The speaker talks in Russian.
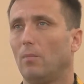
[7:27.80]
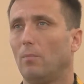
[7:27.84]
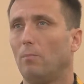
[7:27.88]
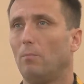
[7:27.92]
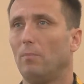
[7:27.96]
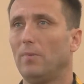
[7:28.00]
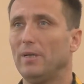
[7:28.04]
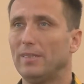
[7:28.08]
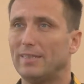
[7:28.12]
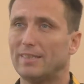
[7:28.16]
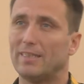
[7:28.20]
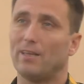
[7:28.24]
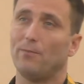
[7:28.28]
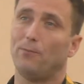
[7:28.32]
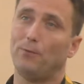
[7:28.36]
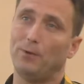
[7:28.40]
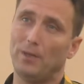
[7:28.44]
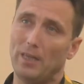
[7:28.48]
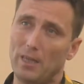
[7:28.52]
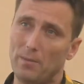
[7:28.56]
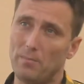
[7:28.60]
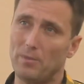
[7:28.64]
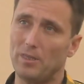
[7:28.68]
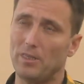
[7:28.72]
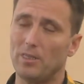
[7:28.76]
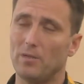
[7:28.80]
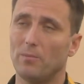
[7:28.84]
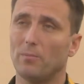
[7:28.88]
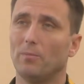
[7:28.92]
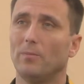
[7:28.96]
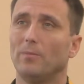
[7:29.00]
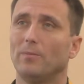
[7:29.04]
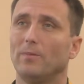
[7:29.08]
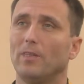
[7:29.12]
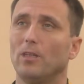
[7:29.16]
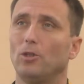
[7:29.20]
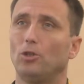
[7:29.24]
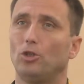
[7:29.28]
Мы со
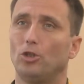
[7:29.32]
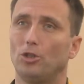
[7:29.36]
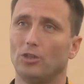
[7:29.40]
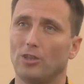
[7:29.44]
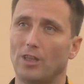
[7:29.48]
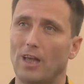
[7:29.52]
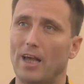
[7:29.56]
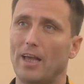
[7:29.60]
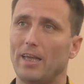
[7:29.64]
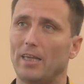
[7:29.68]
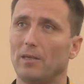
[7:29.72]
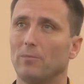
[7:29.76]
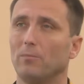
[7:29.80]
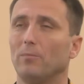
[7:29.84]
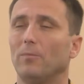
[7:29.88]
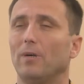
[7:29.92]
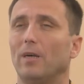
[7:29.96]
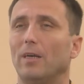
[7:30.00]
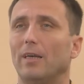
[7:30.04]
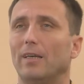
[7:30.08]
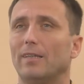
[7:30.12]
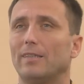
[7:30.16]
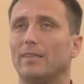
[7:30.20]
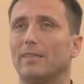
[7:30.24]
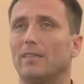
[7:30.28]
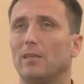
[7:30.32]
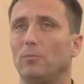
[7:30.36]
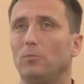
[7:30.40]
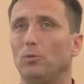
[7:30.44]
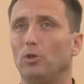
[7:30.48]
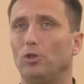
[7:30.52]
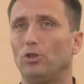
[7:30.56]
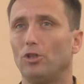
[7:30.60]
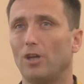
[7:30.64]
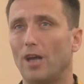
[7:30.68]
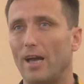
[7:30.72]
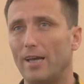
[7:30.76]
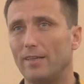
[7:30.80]
временем начинаем
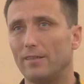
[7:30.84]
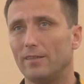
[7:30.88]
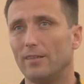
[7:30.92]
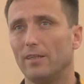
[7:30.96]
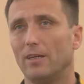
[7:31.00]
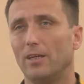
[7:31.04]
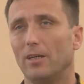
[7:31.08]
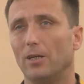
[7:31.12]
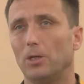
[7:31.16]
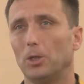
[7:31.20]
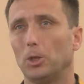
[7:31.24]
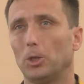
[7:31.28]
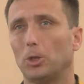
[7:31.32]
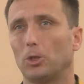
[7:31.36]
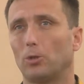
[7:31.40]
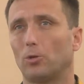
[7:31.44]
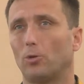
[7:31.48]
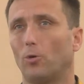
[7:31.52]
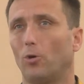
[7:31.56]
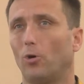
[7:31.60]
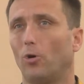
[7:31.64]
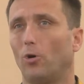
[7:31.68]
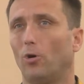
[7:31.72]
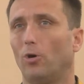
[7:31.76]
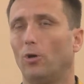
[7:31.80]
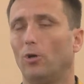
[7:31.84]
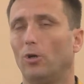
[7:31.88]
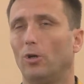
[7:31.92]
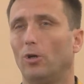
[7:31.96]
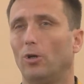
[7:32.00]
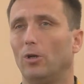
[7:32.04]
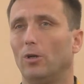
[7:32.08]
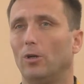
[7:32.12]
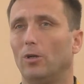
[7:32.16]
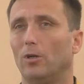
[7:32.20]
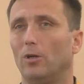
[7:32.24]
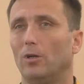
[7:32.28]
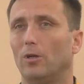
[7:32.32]
замечать, что
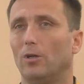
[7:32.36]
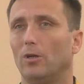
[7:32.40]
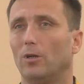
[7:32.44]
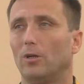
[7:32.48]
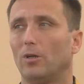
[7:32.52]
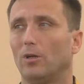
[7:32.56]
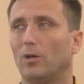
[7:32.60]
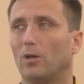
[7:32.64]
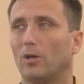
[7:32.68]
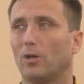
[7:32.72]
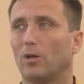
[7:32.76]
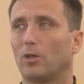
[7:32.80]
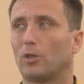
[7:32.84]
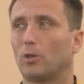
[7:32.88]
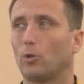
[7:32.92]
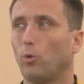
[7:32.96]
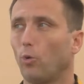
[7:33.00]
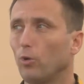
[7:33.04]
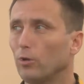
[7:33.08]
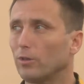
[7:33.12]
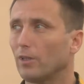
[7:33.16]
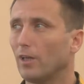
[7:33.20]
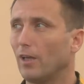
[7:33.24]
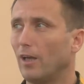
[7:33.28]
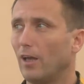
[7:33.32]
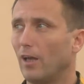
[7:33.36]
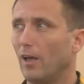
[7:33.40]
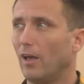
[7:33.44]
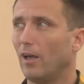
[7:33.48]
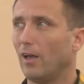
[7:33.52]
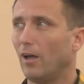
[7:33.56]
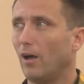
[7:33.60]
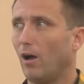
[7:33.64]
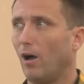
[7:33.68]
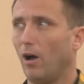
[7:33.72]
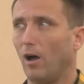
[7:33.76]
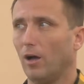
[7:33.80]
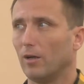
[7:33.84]

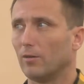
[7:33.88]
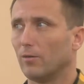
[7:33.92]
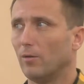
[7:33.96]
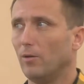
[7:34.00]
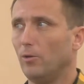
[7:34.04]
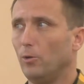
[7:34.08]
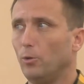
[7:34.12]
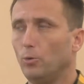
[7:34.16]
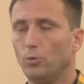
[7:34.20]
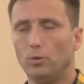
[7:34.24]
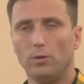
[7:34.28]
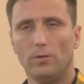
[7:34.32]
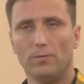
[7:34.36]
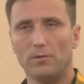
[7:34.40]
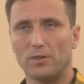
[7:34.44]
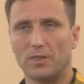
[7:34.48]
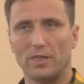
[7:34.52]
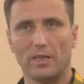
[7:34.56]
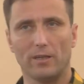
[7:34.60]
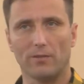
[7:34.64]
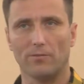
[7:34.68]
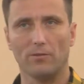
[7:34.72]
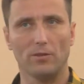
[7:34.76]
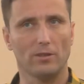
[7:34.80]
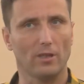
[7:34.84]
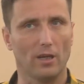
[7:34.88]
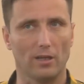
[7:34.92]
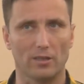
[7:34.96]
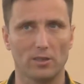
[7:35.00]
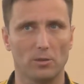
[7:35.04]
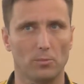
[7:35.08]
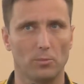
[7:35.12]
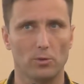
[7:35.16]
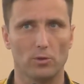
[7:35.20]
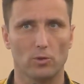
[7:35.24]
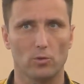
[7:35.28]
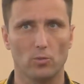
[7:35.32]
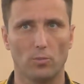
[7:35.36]
кто-то, ага, люди в церкви так
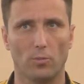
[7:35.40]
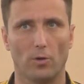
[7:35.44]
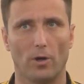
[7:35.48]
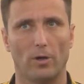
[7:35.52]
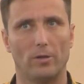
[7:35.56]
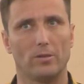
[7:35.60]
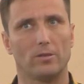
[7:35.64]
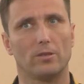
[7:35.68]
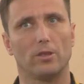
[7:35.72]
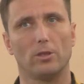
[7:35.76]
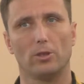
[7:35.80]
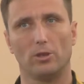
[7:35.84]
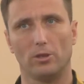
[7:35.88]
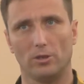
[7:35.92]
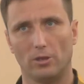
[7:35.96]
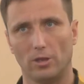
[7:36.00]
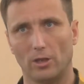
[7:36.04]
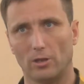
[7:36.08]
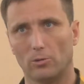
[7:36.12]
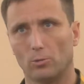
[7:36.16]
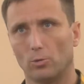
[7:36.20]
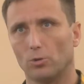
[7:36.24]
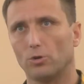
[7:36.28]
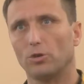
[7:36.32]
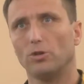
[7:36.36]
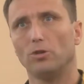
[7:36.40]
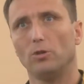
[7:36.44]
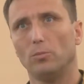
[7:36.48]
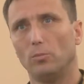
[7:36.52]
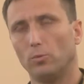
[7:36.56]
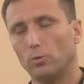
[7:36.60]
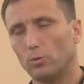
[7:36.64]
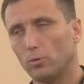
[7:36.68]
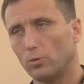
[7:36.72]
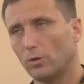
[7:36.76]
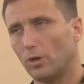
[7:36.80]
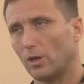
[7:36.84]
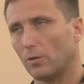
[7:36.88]
не поступают, значит, я тоже не
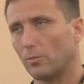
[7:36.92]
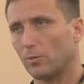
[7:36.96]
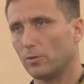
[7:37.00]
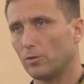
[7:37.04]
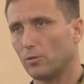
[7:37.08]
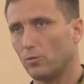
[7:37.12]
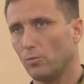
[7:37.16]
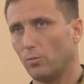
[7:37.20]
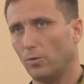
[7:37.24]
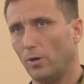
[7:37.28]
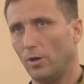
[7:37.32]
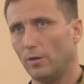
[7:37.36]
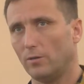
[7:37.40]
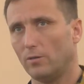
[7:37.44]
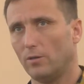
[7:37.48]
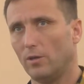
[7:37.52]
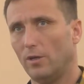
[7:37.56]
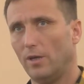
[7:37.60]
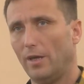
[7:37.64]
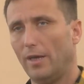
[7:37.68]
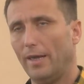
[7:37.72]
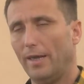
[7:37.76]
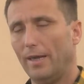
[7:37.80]
буду так поступать.